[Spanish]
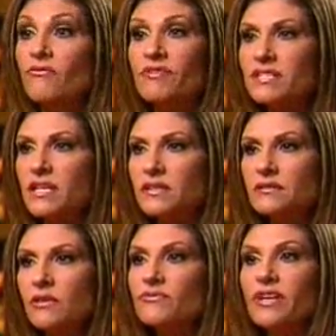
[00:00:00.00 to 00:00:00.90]
confesar
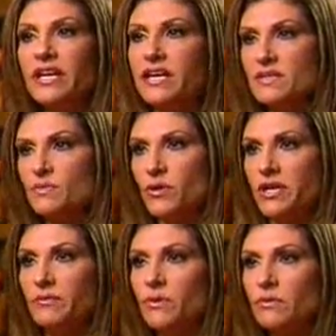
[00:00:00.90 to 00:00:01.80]
a un feligrés, por
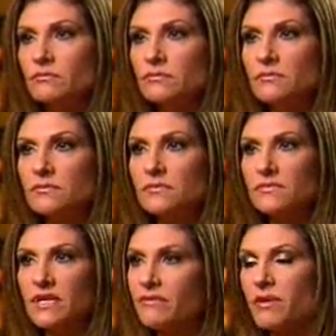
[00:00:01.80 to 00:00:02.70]
ejemplo,
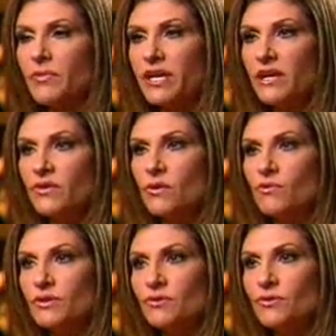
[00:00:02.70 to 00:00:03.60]
que había pecado
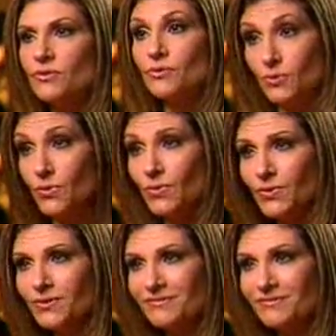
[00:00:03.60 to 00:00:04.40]
cuando tú